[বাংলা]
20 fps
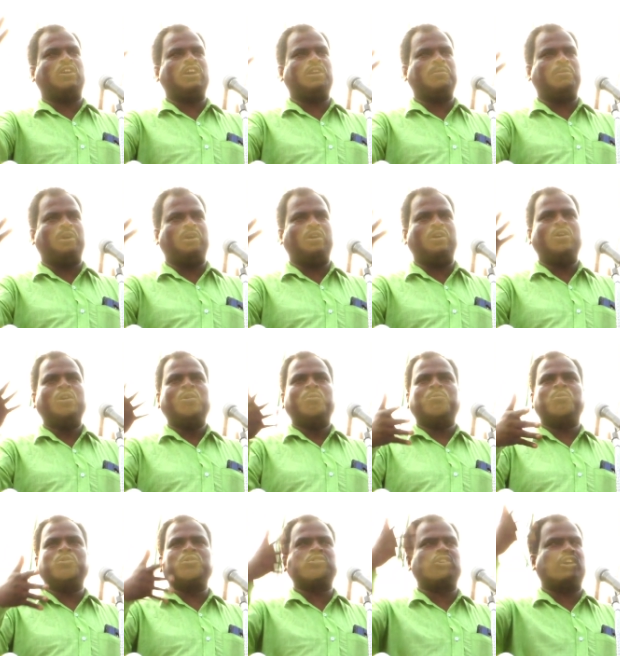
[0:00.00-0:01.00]
করব
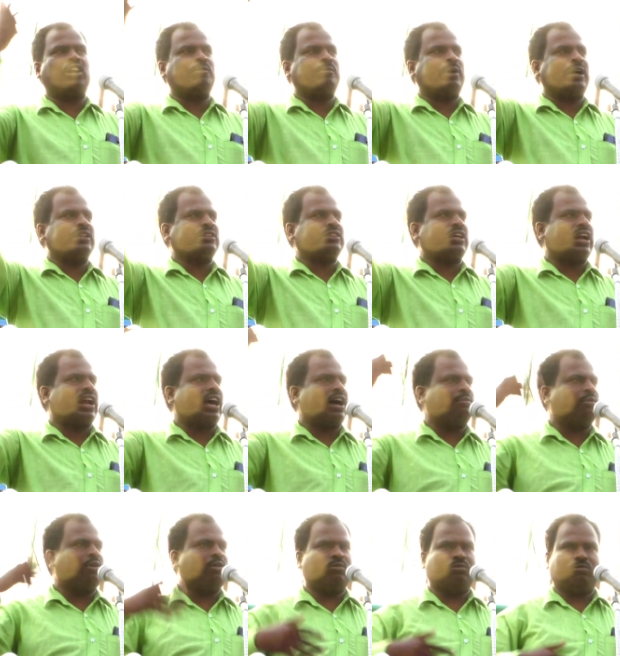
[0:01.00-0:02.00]
মুসলমান
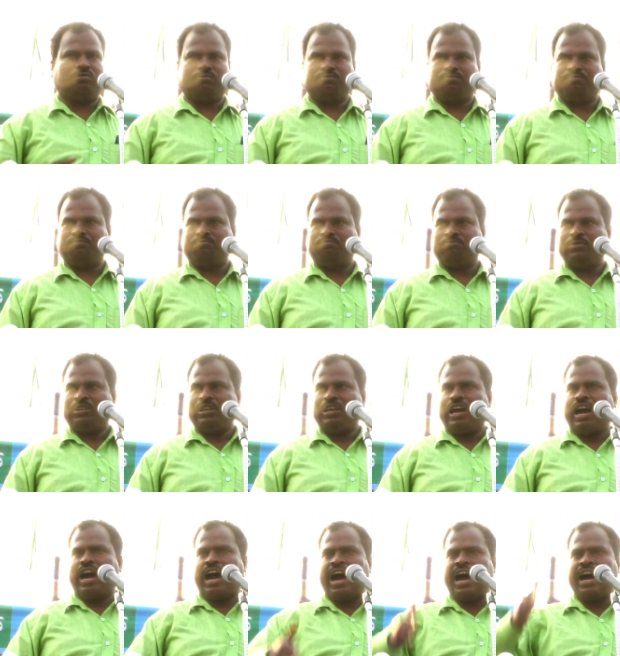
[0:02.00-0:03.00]
তাড়াবো
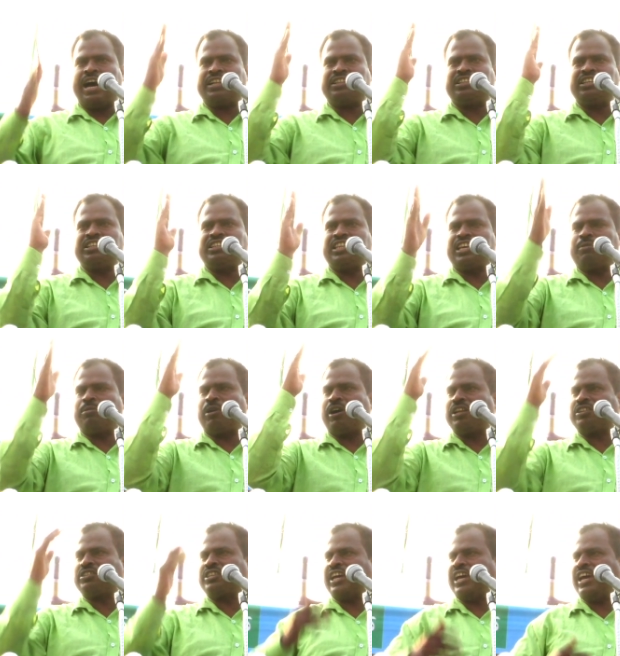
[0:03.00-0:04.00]
আর দিদি
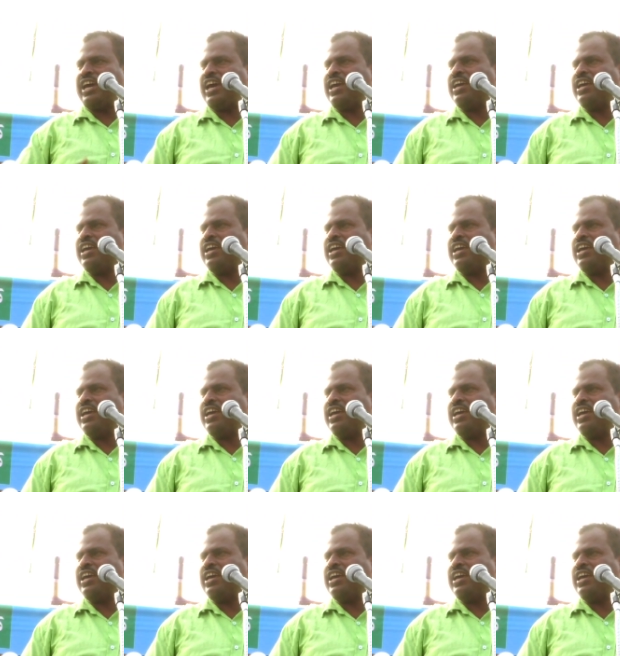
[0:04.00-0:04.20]
বলছে